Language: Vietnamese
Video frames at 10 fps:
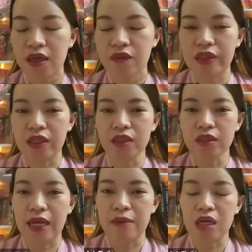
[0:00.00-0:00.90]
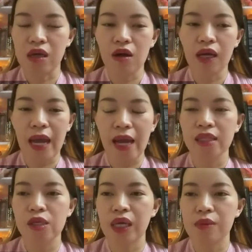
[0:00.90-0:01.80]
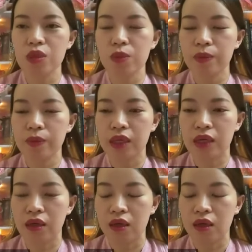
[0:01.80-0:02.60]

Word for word: và những người nào mà có càng nhiều cảm xúc à,